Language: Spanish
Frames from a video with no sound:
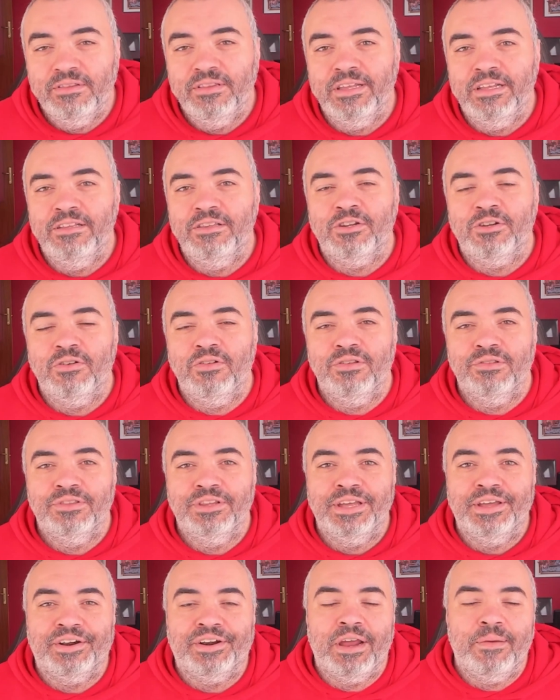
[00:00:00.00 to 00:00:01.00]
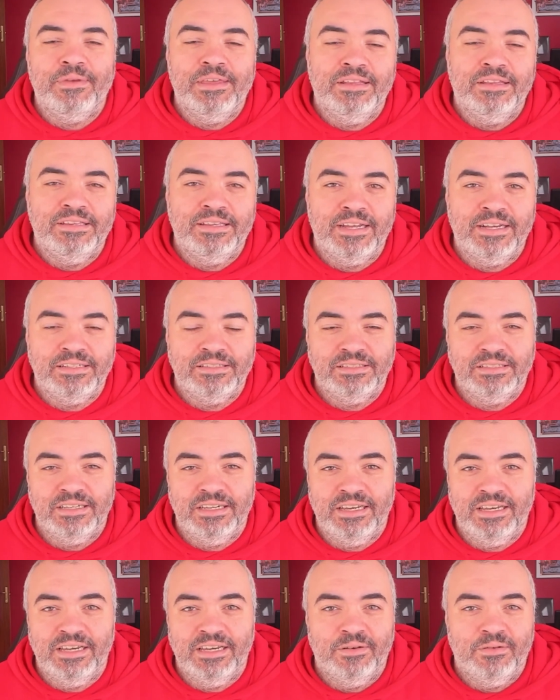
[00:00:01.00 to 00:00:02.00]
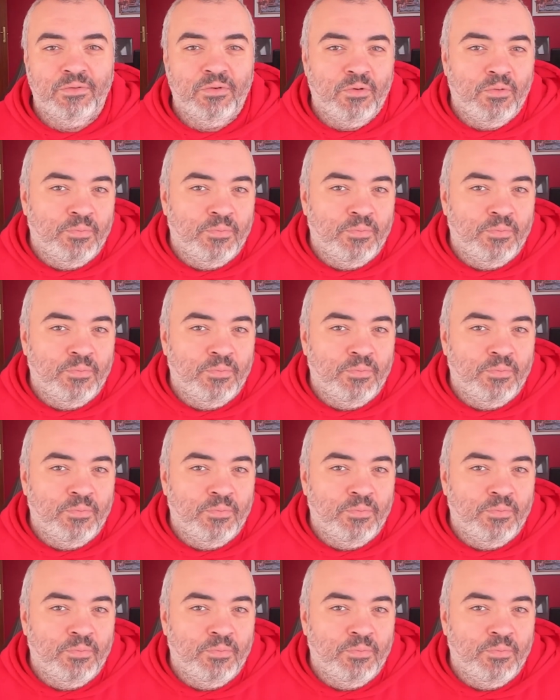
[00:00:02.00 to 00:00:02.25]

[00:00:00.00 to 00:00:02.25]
dentro de herramientas eh,